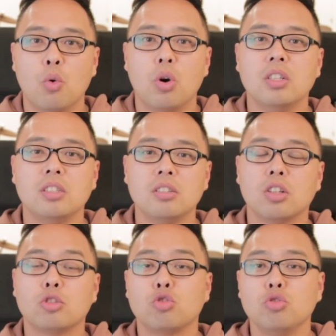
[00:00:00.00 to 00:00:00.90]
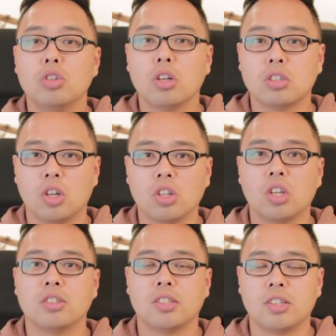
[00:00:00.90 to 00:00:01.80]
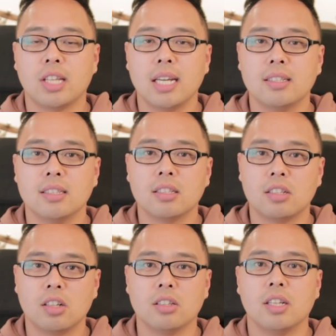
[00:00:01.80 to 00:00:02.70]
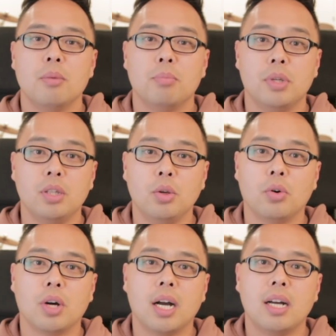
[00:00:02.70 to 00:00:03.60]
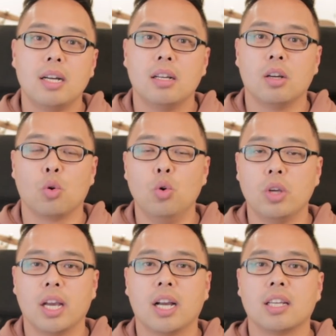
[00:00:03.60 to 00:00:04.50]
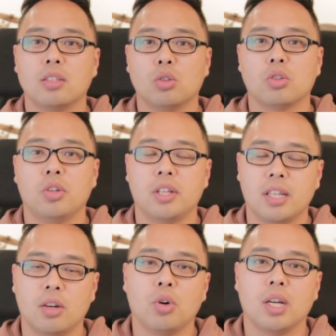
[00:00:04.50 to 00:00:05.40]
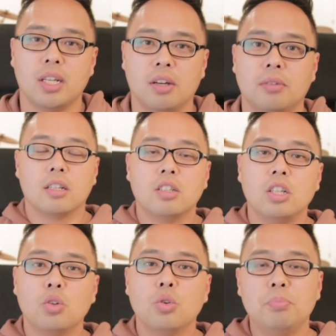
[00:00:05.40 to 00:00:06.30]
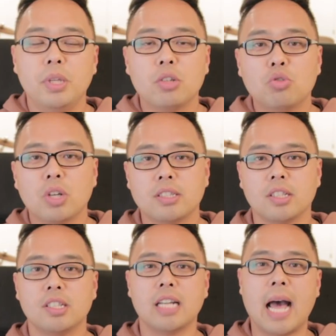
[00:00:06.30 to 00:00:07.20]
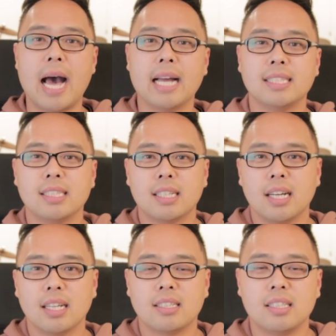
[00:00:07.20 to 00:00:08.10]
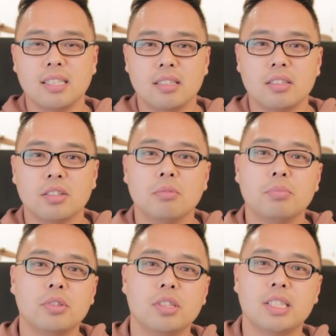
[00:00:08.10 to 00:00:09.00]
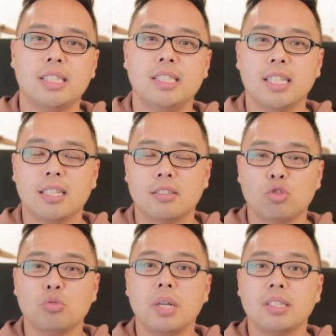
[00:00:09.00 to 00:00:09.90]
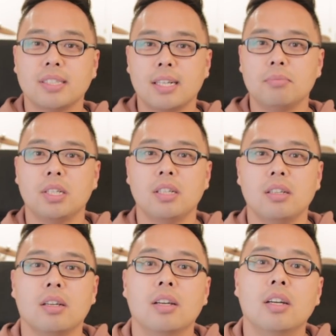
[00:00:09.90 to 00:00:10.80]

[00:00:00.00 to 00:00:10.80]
훨씬 더 충격적이었었다는 그런 비디오가 공개가 계속 됐다고 하네요. 그리고 미국에서는 아직까지 트럼프를 지지하는 수많은 사람들이